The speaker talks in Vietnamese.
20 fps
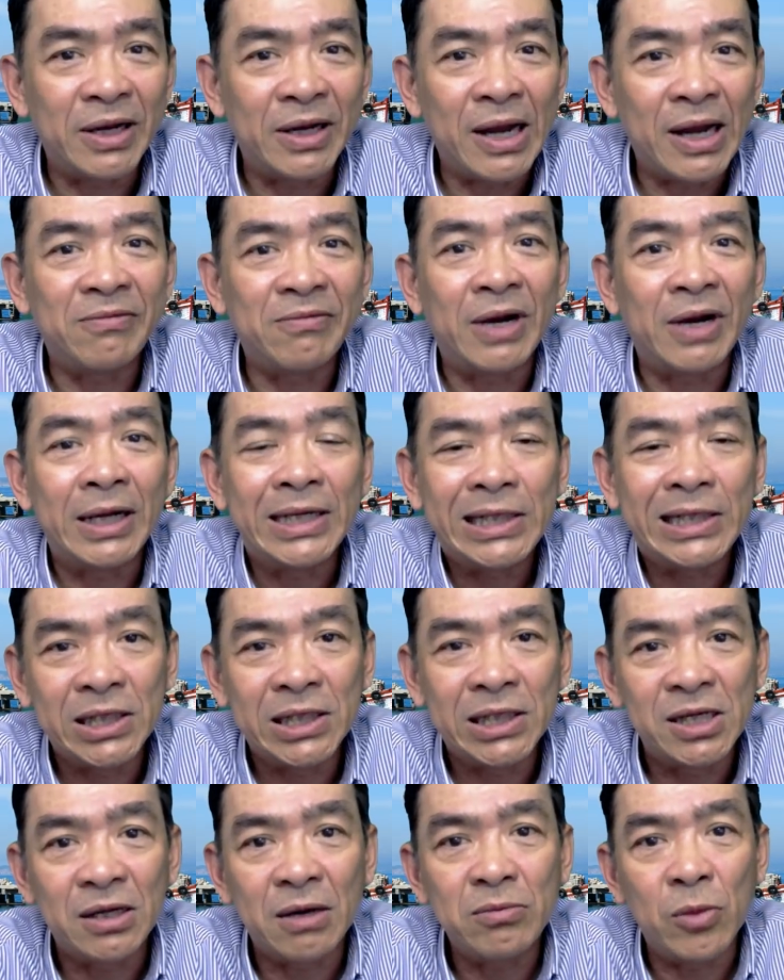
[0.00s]
vẫn chưa
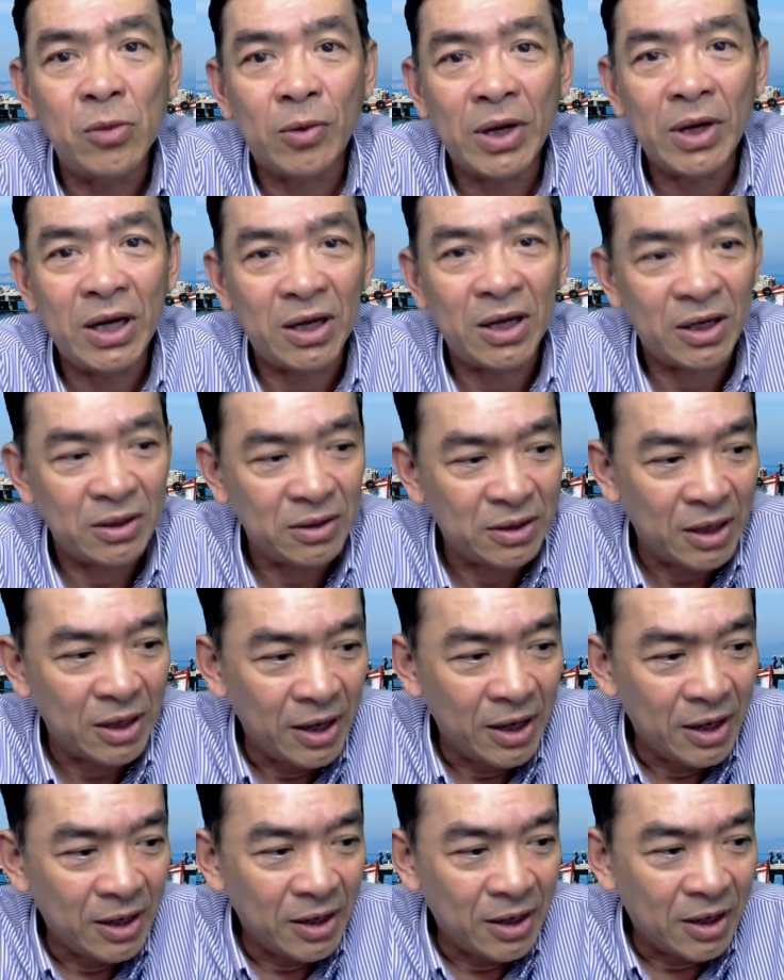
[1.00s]
có một cái lệnh
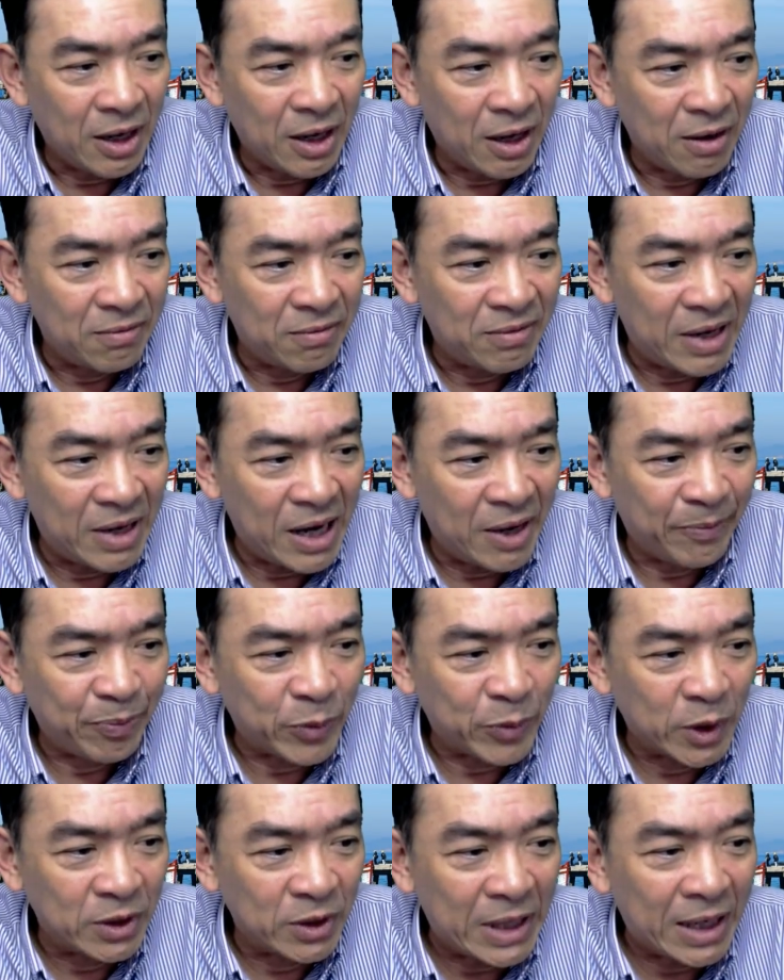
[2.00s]
à, và
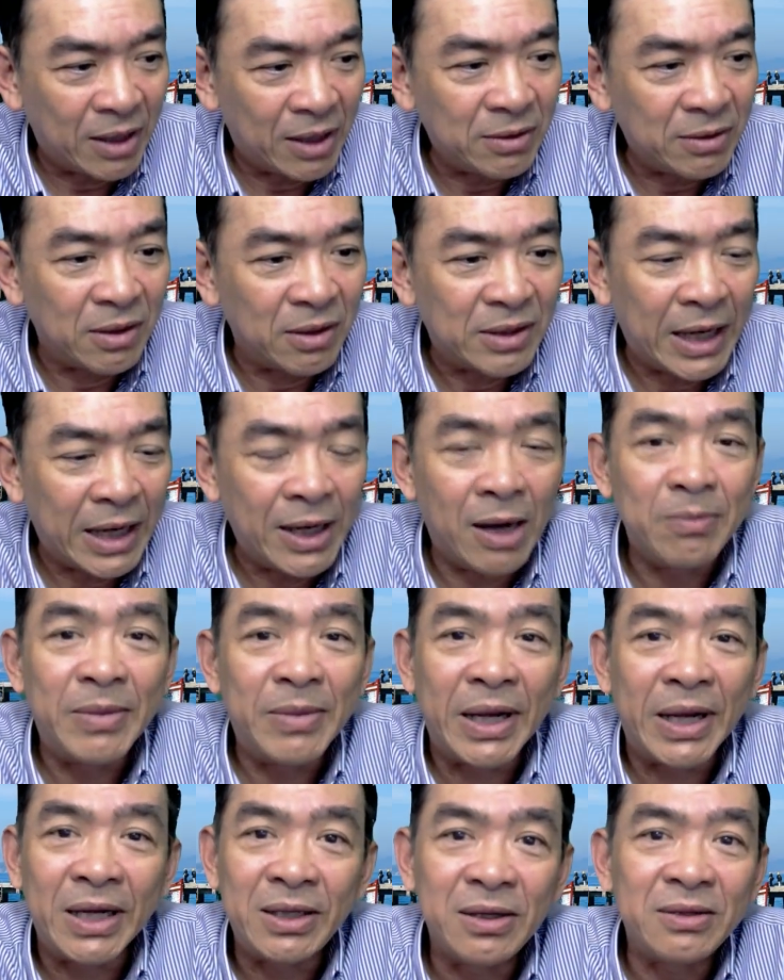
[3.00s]
người ta đã từng thấy ở
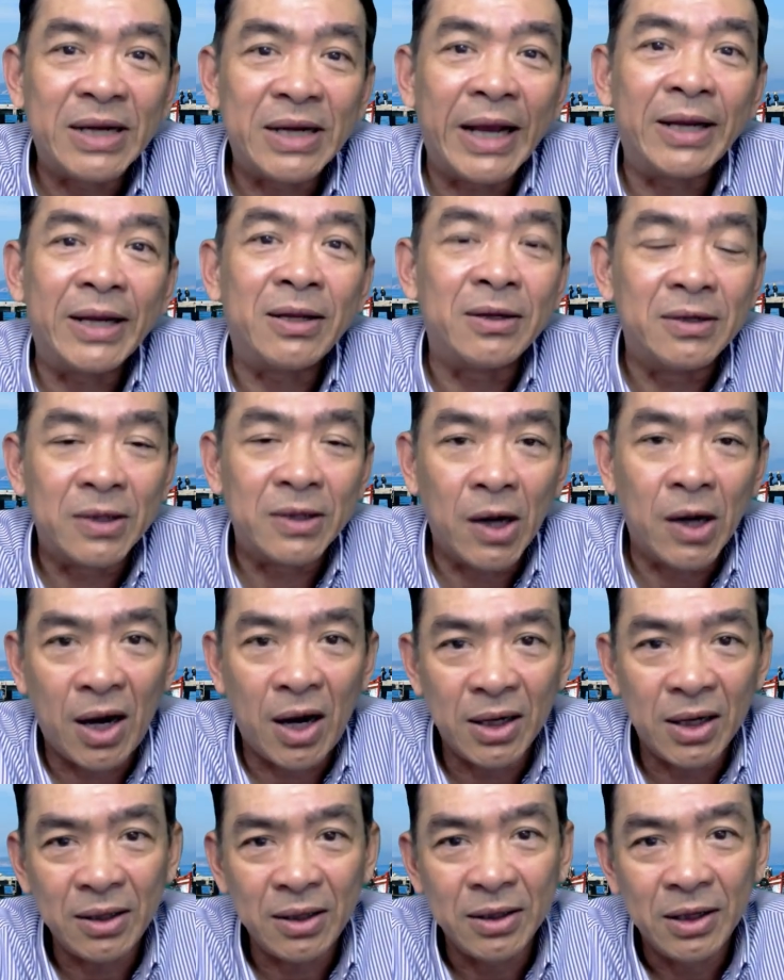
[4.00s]
Mỹ trước đây thường có
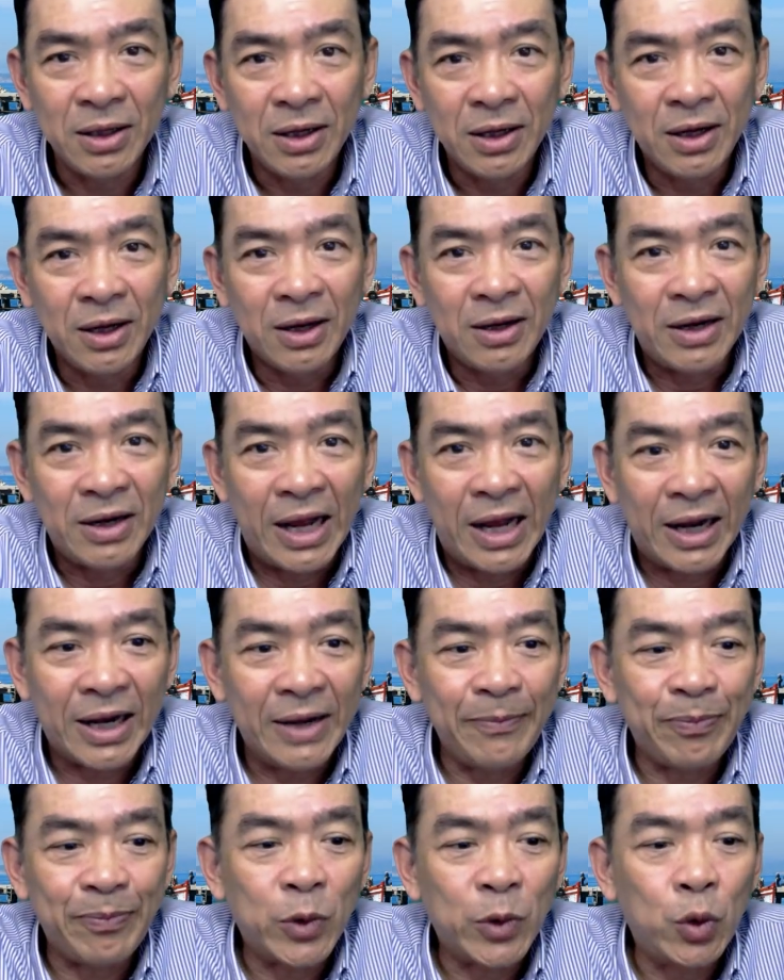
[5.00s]
đó là cái
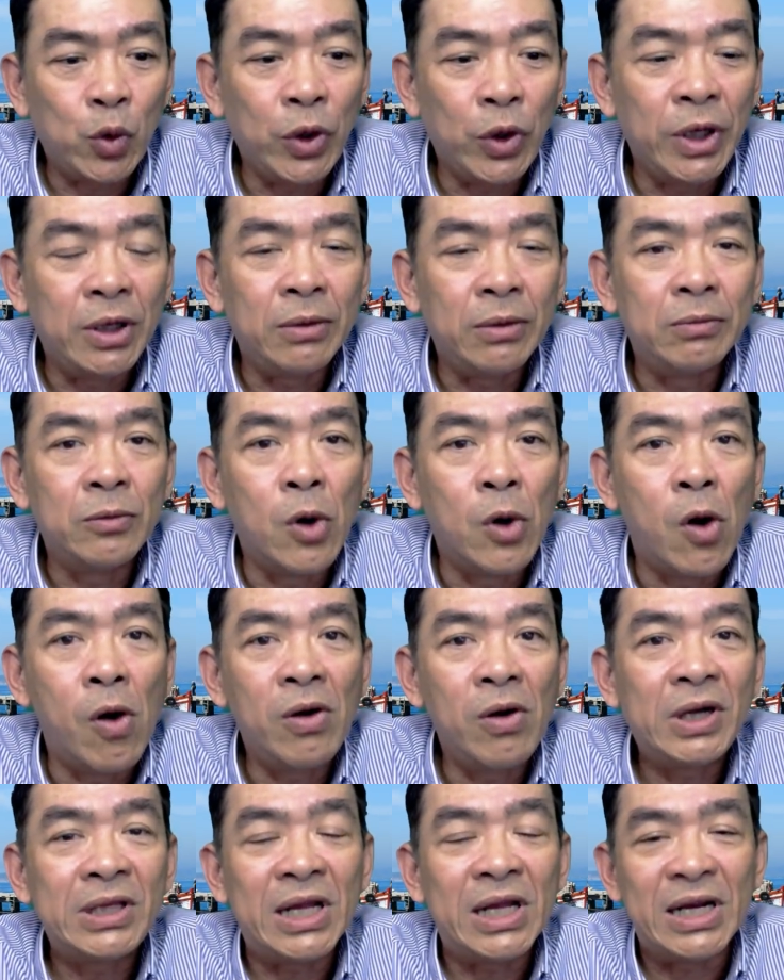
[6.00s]
tuyên bố
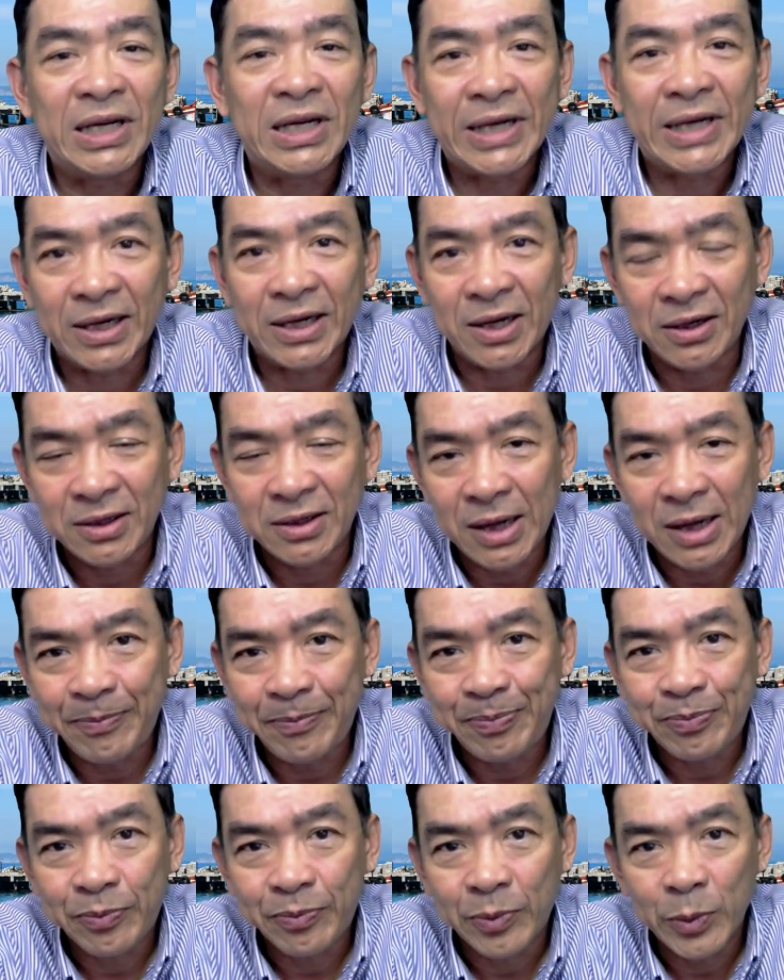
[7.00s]
cái tình trạng khẩn cấp
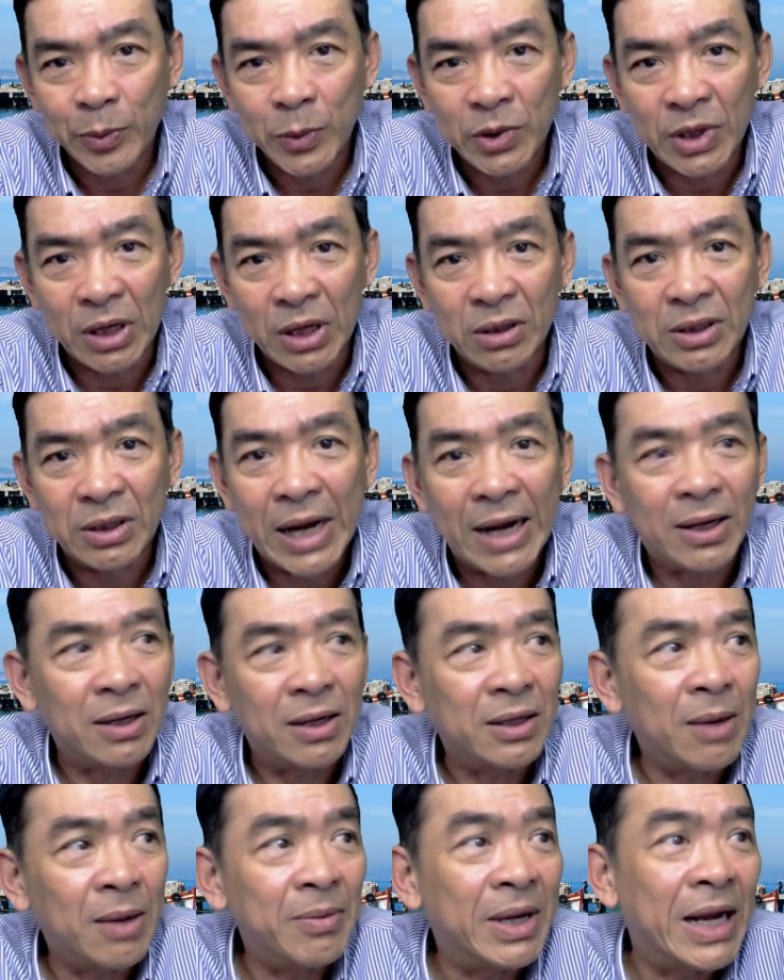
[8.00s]
tình trạng khẩn
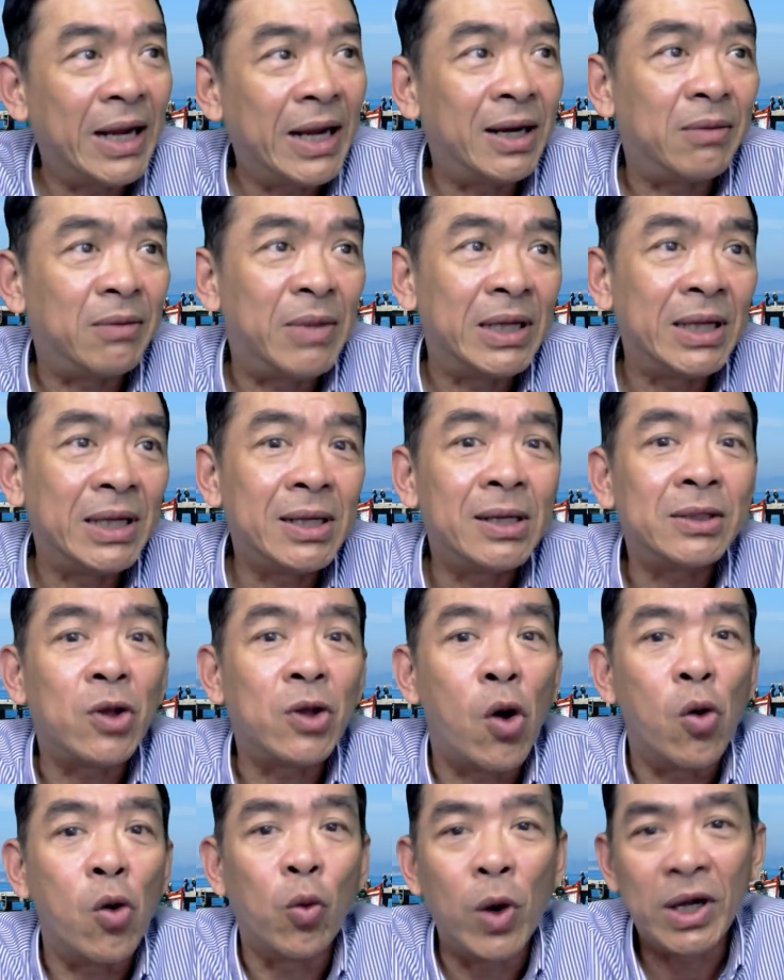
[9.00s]
cấp ở đây là mang tính
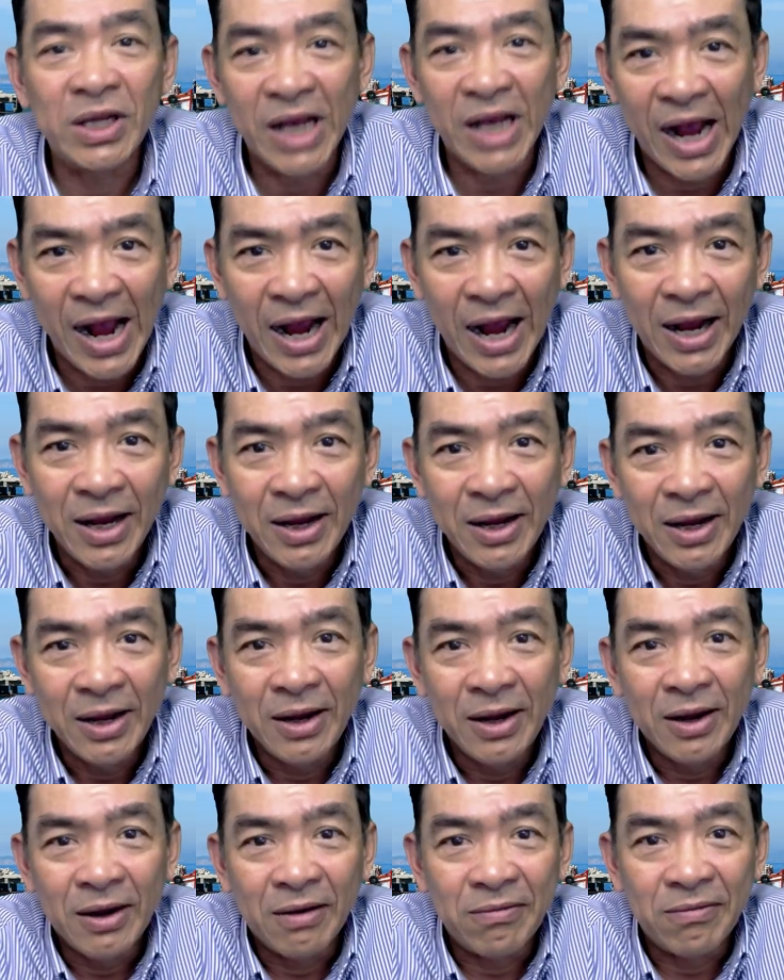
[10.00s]
toàn quốc gia
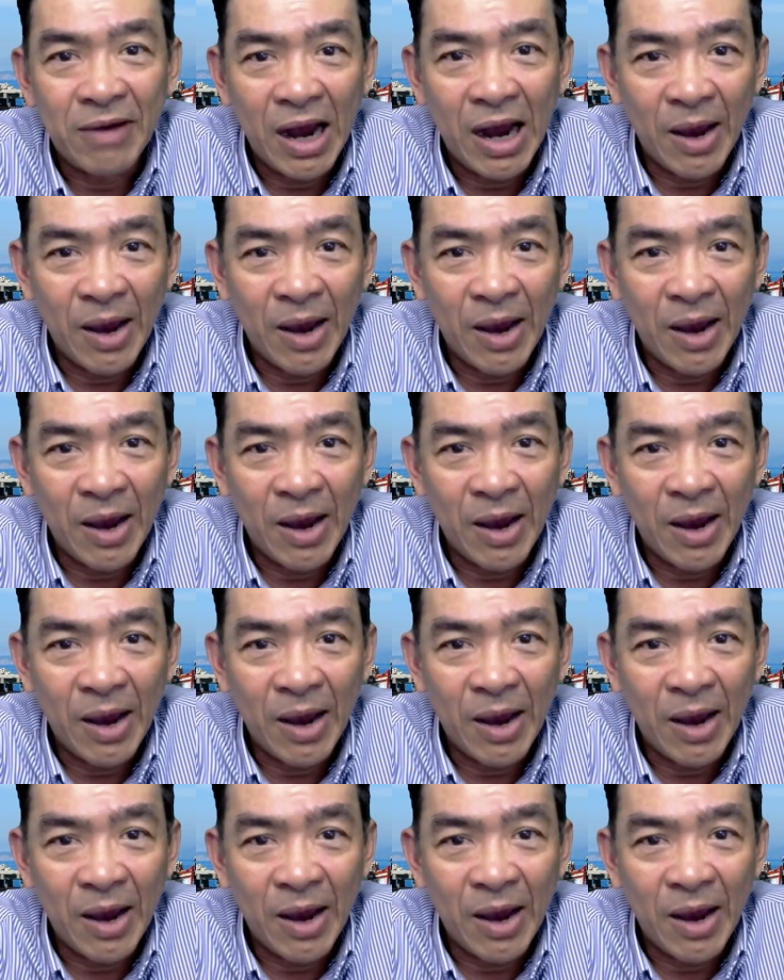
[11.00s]
và